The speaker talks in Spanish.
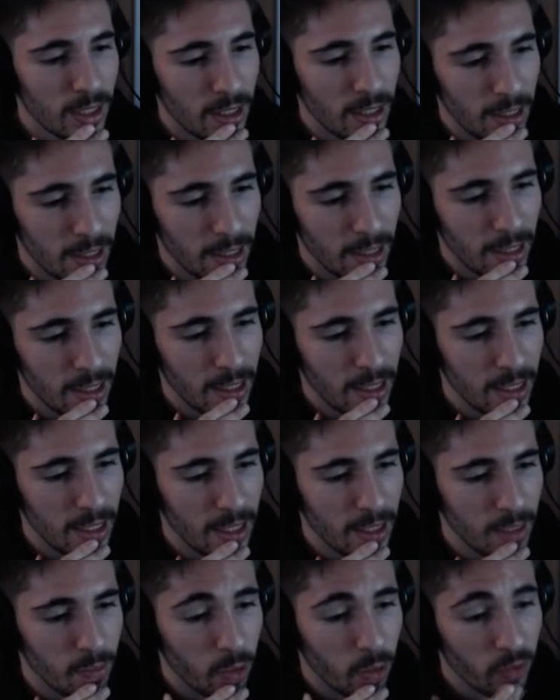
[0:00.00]

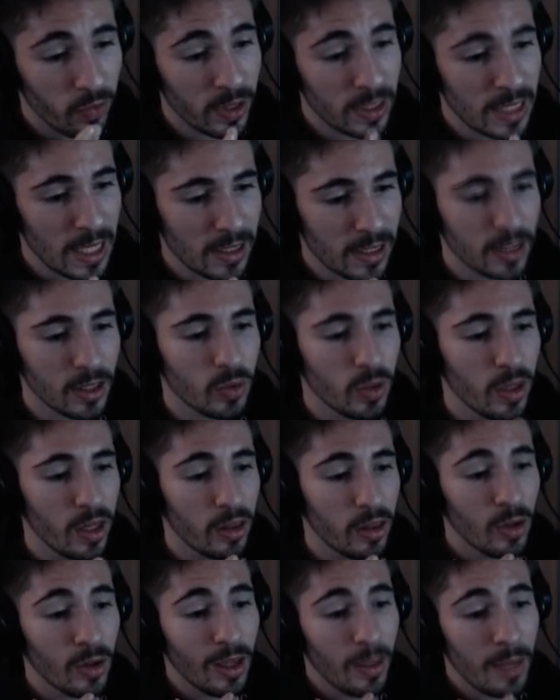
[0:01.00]
Eh, por fin sale esta
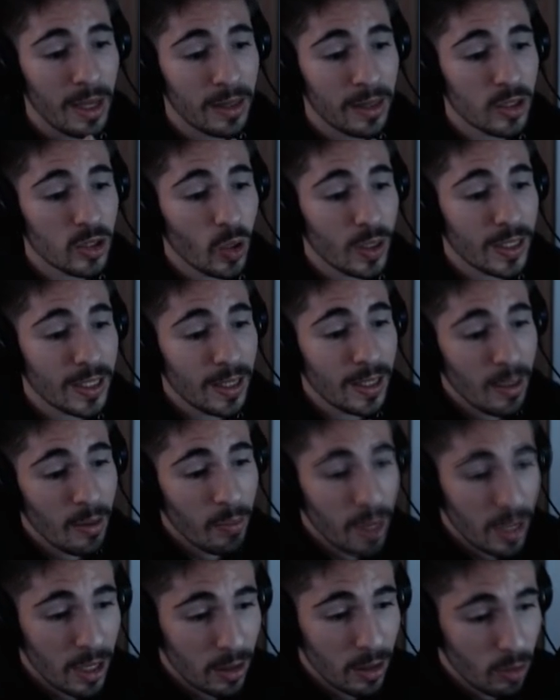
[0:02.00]
actualización que habían dicho que salía en
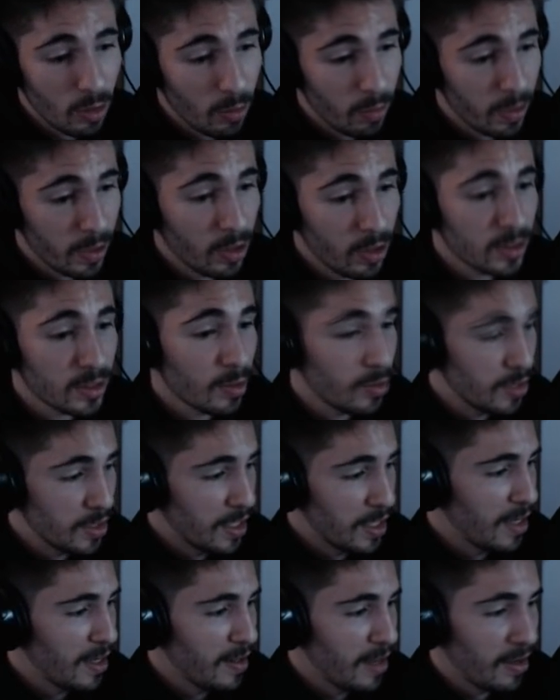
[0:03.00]
marzo, pero estamos
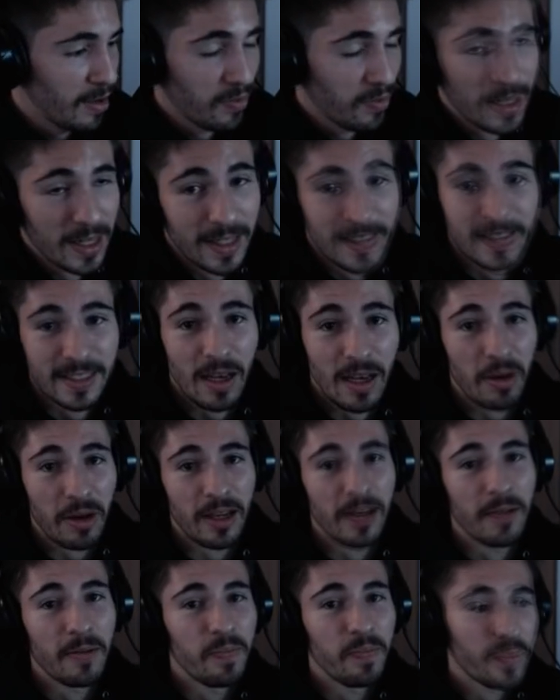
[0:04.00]
ya a finales de
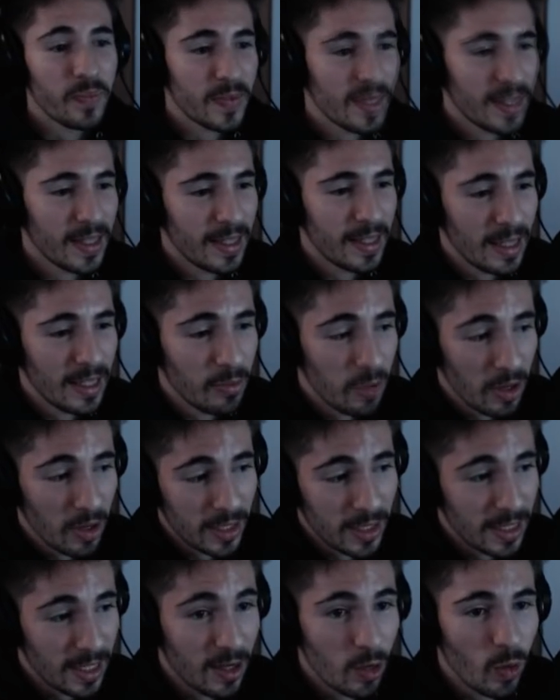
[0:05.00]
abril y bueno, ha
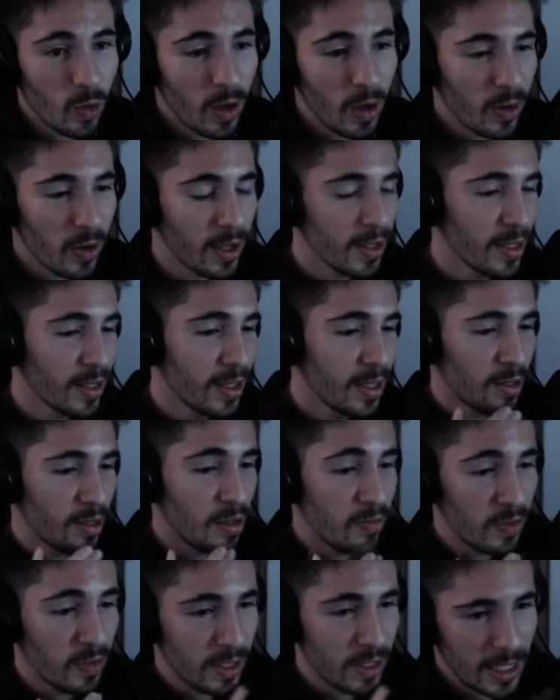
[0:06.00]
salido ahora.
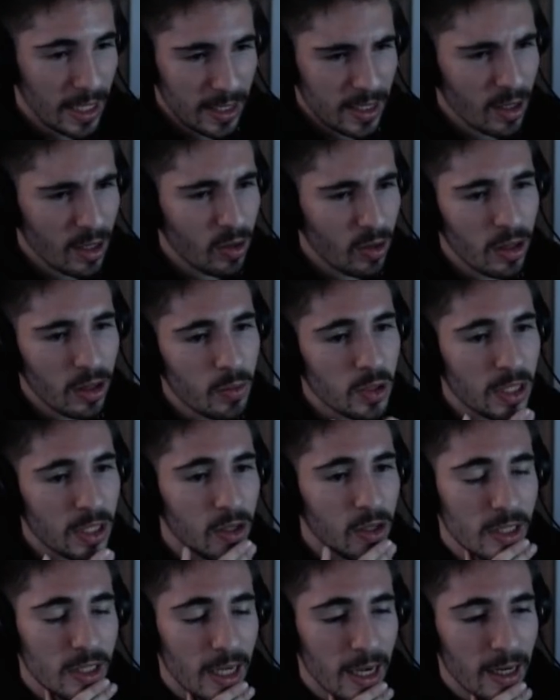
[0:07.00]
En fin, ya, ya conocemos a
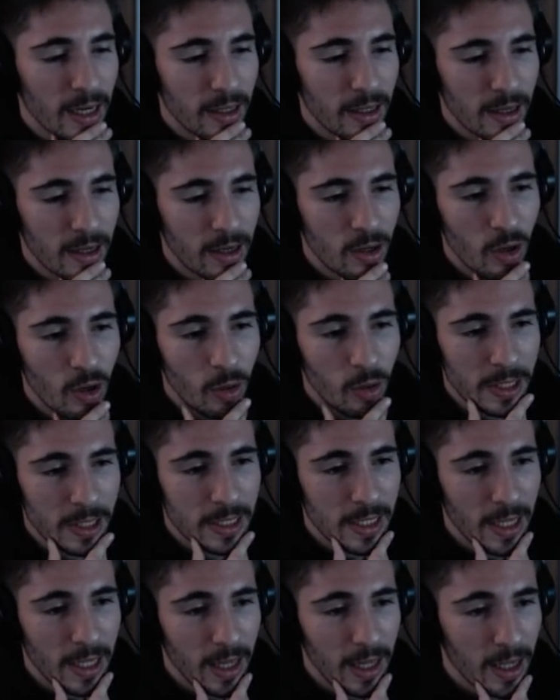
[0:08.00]
los de ARK, no
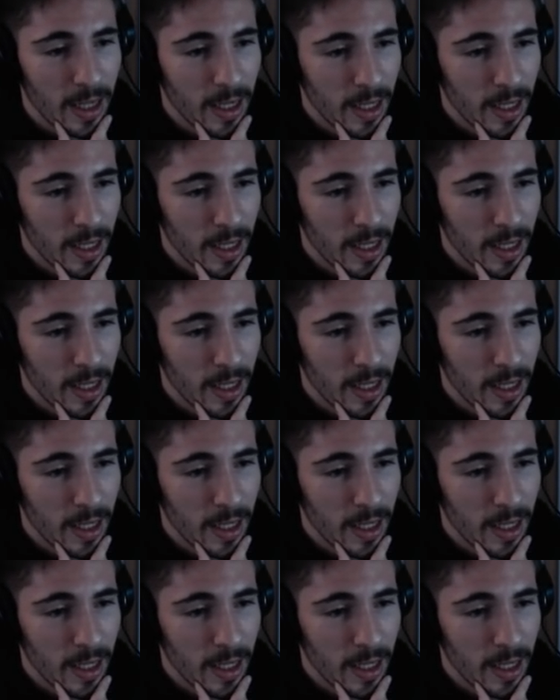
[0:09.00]
pasa nada.